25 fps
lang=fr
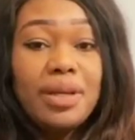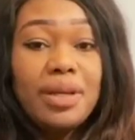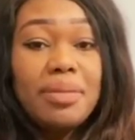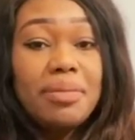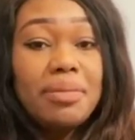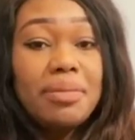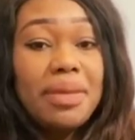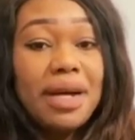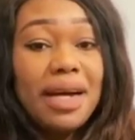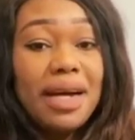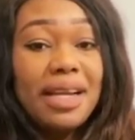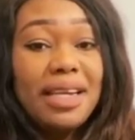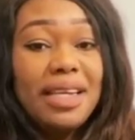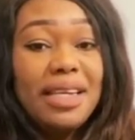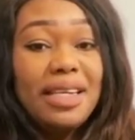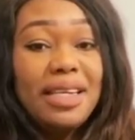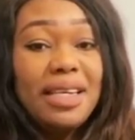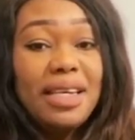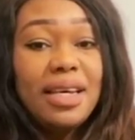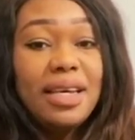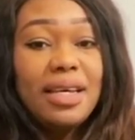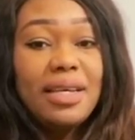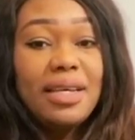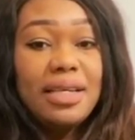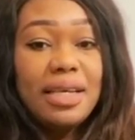Marley
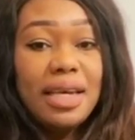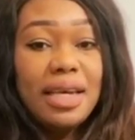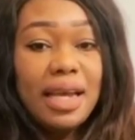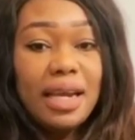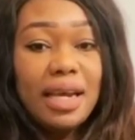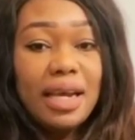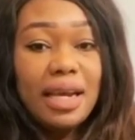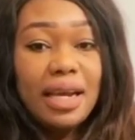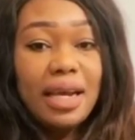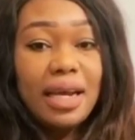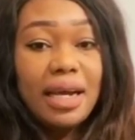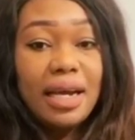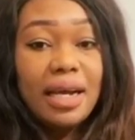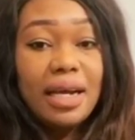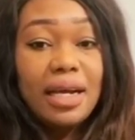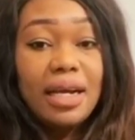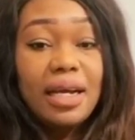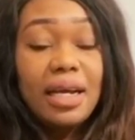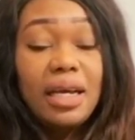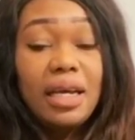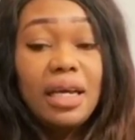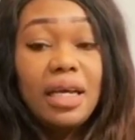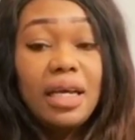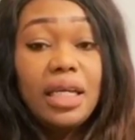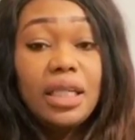Yalala
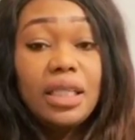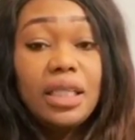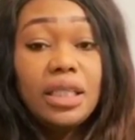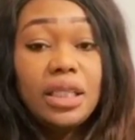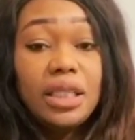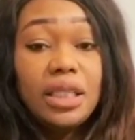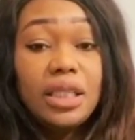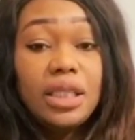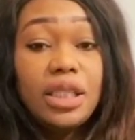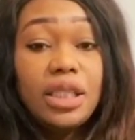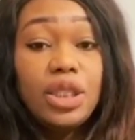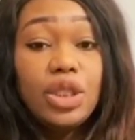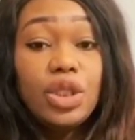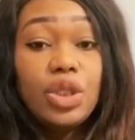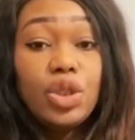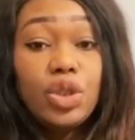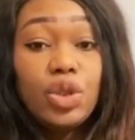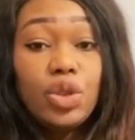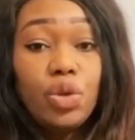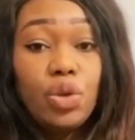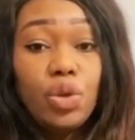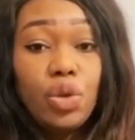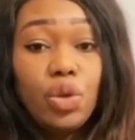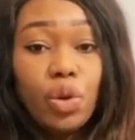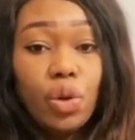et j'ai dit
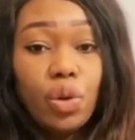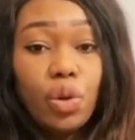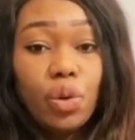non.